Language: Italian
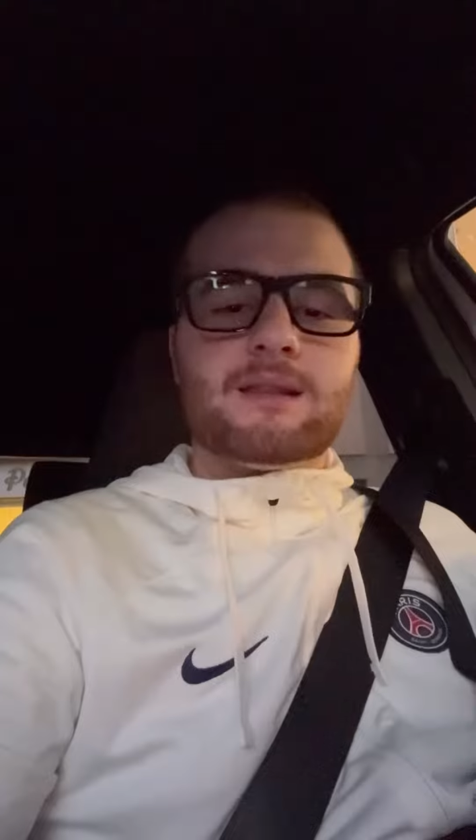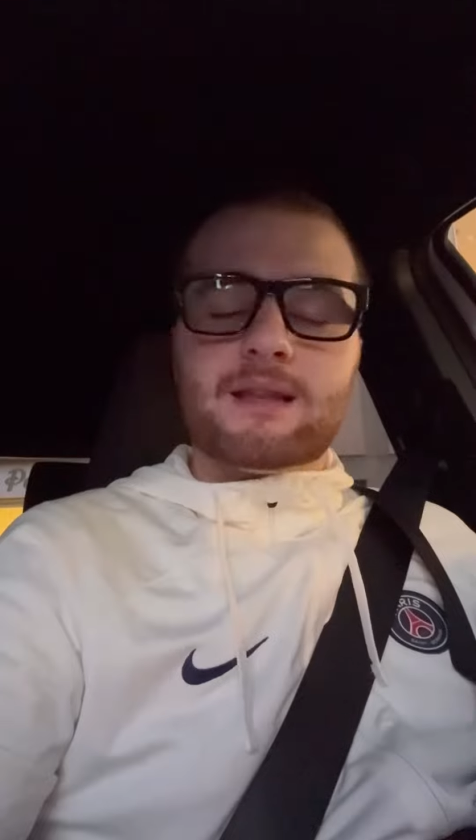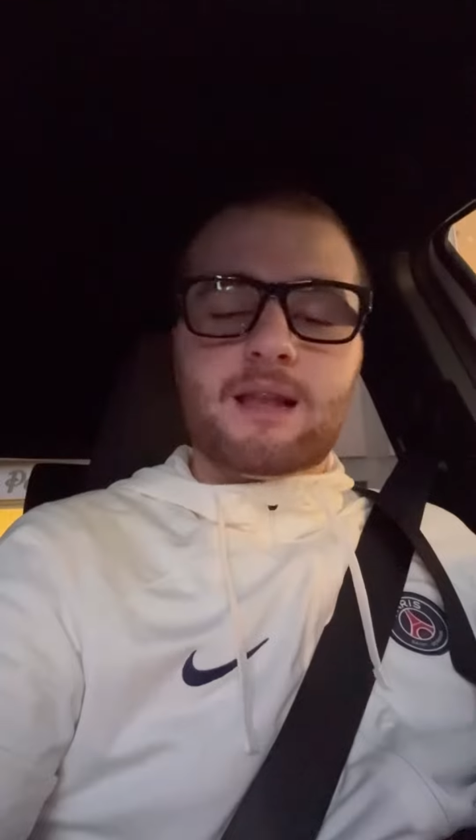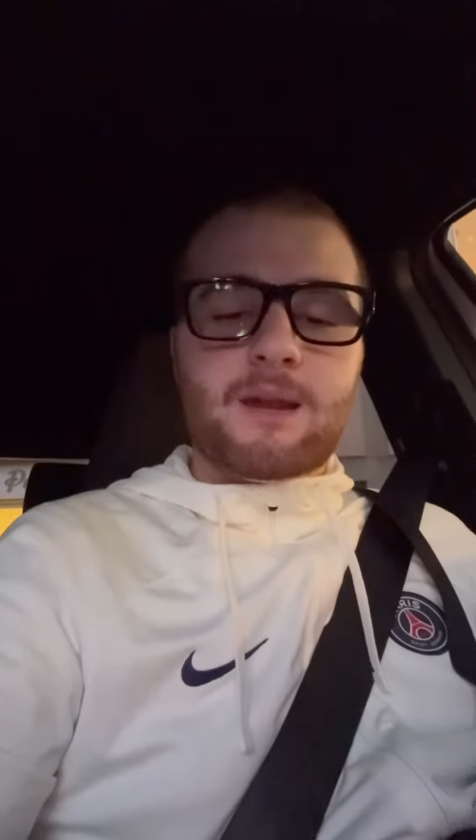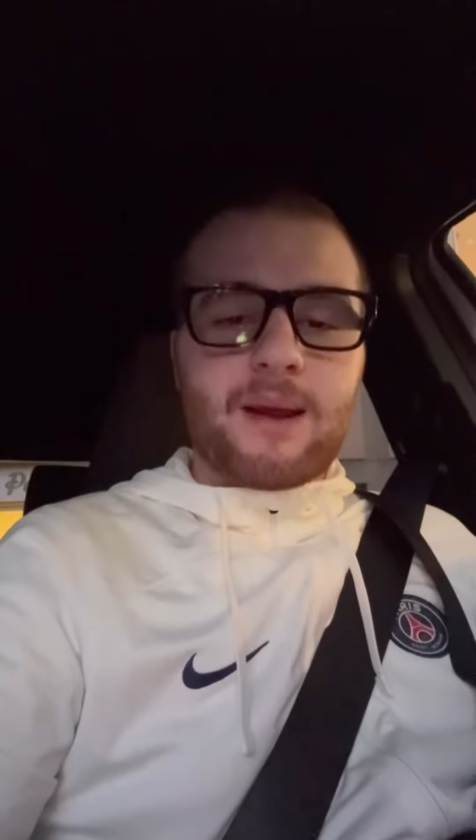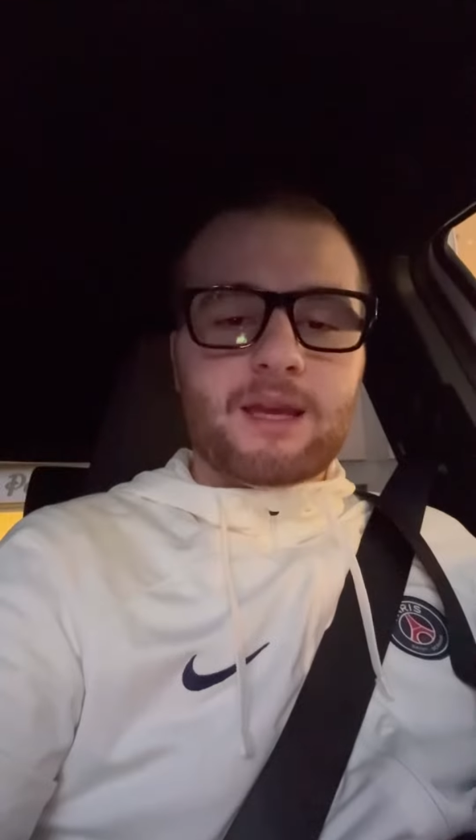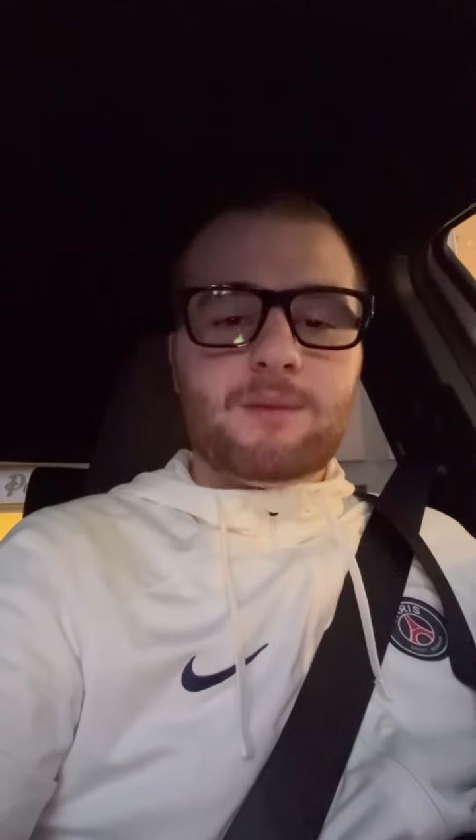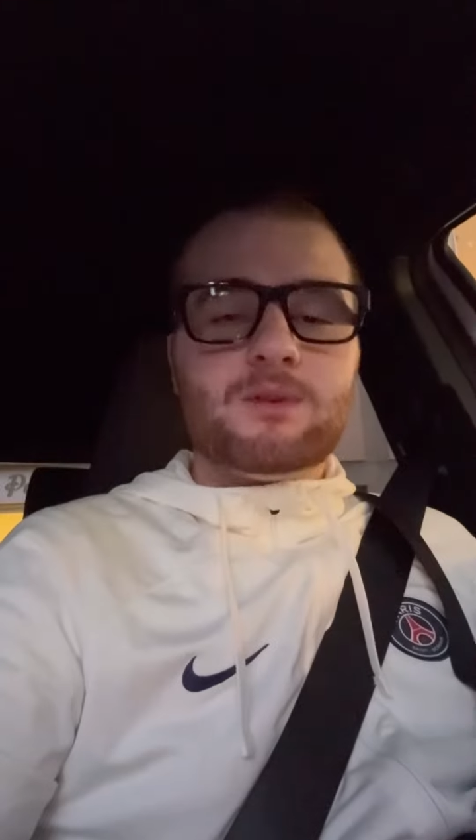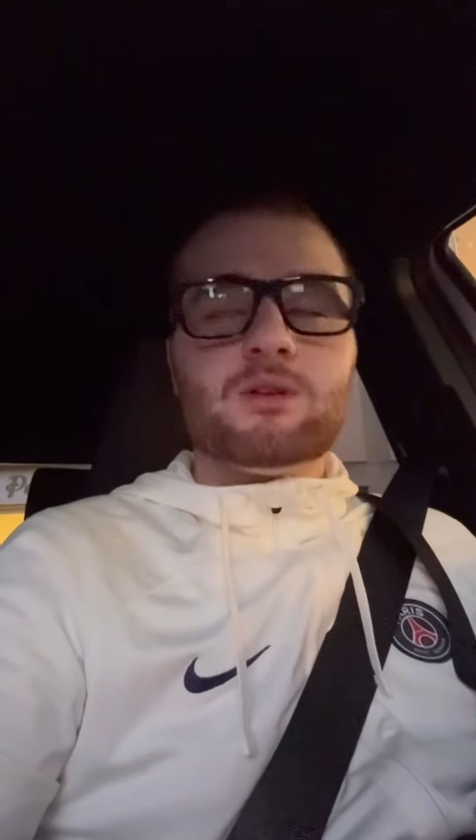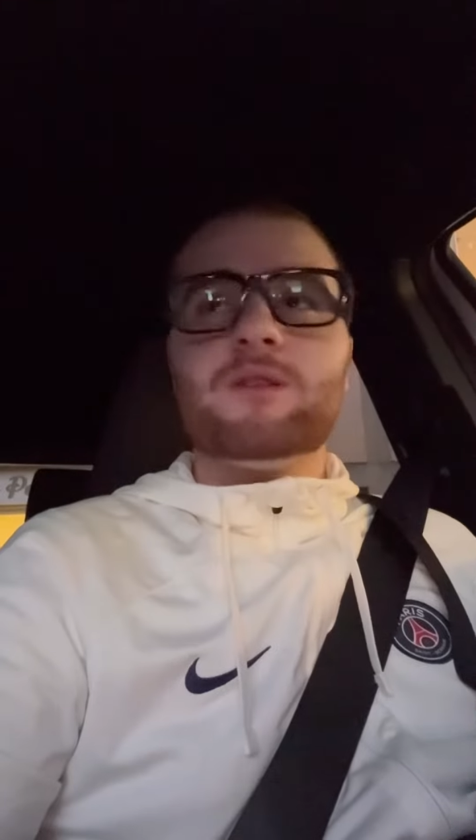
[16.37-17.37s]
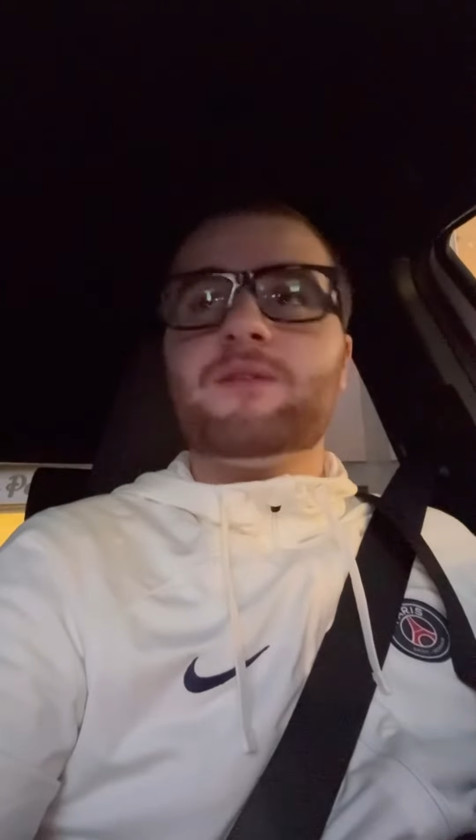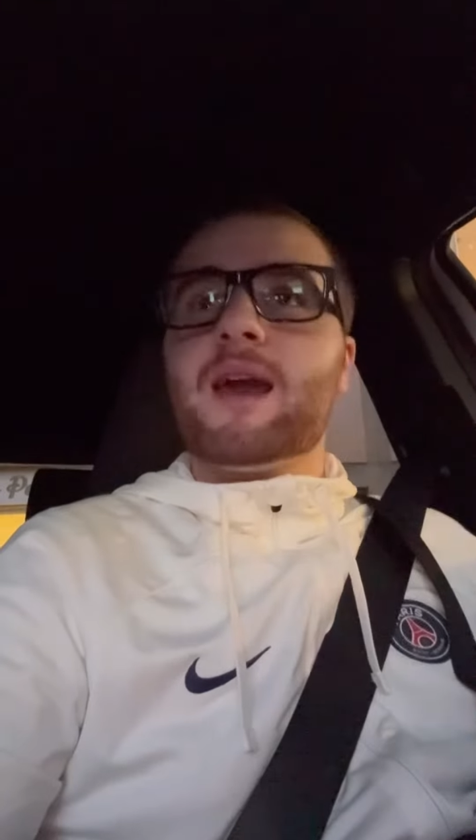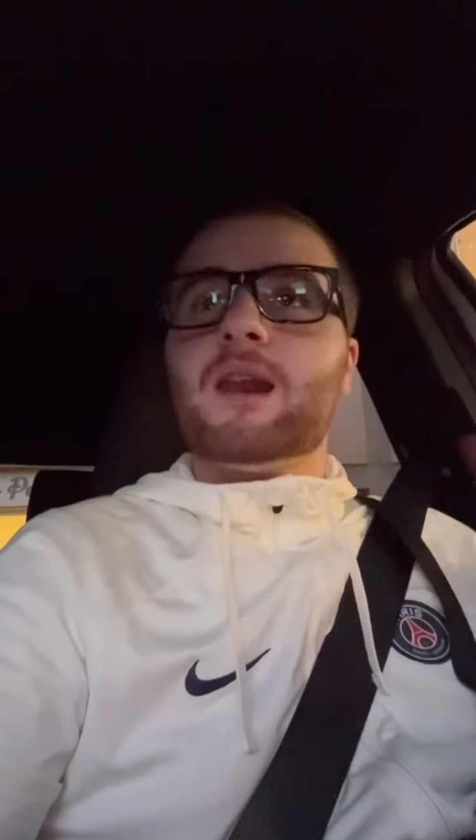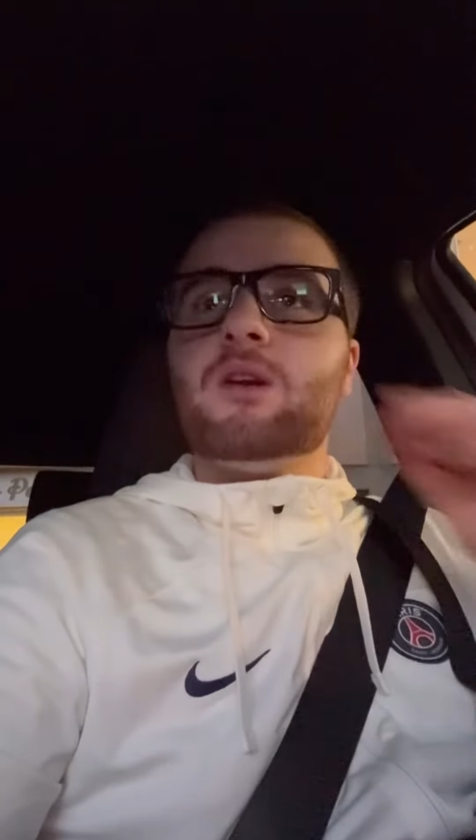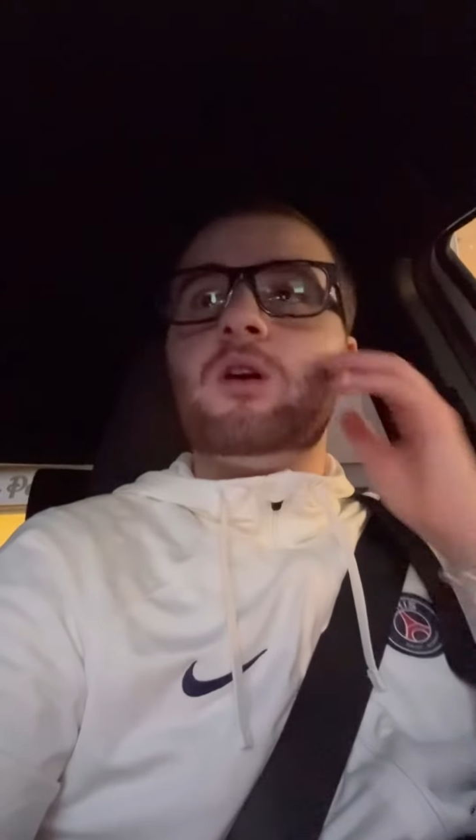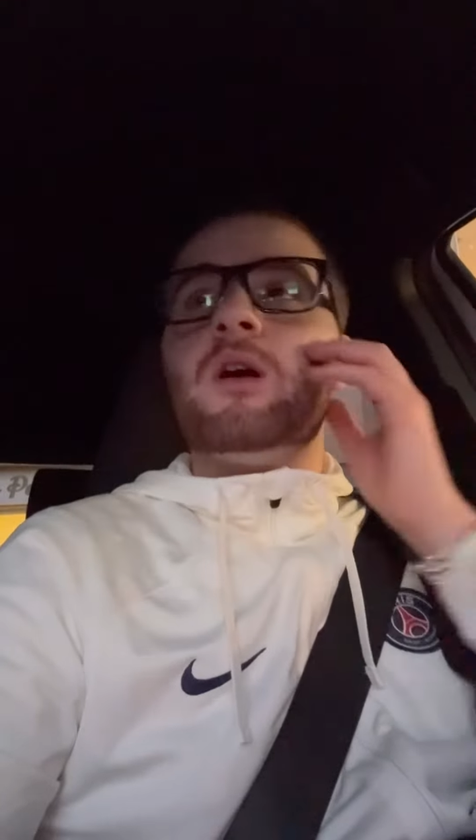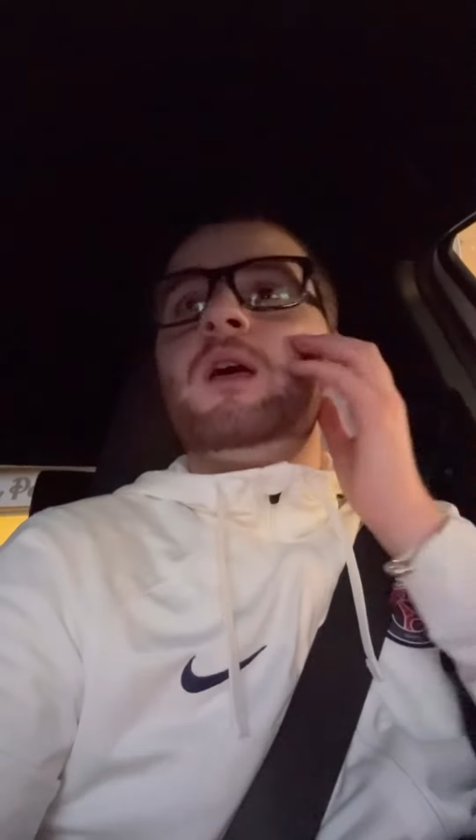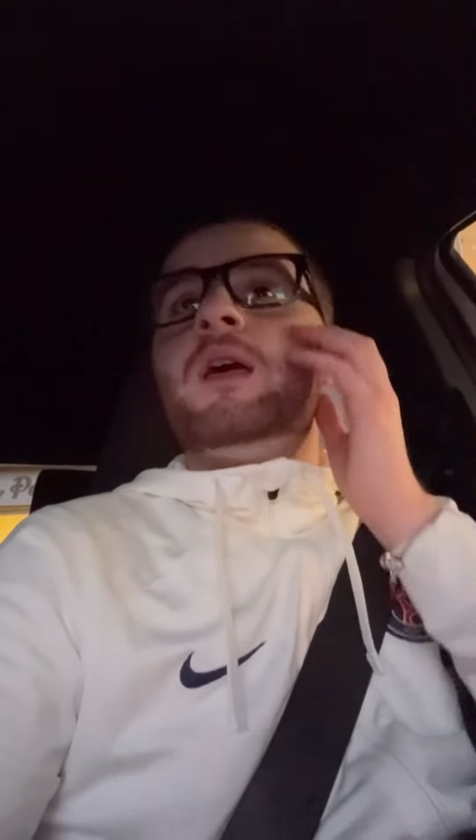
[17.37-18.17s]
tra, delle macchine, bisogna farlo